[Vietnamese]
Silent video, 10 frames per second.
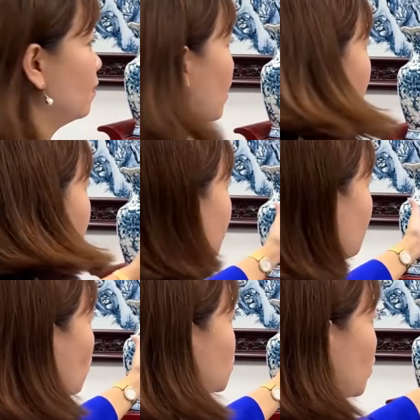à,
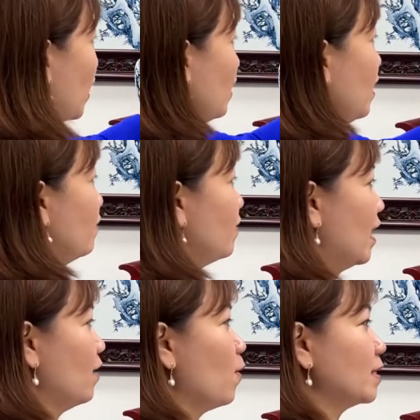bộ chóe vé
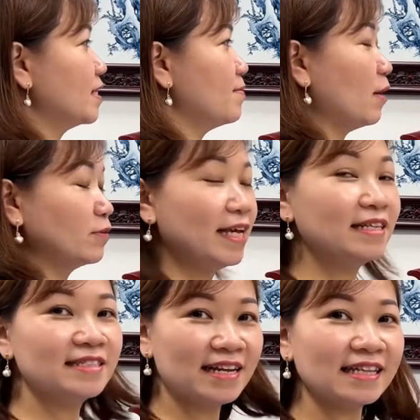hoa dây bảo
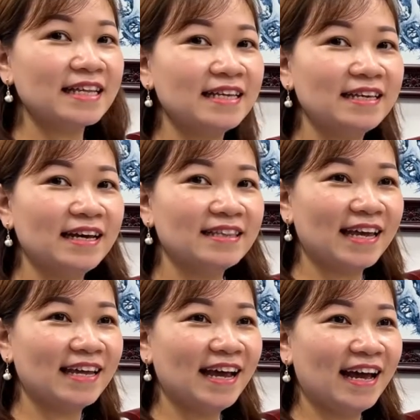tiên rất là tinh
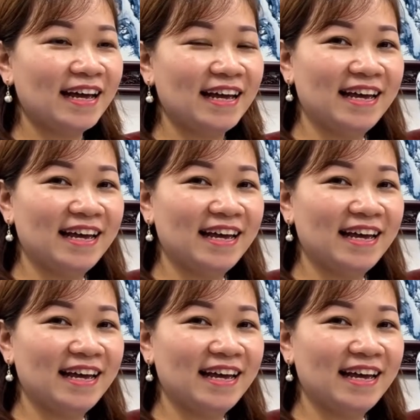tế đấy ạ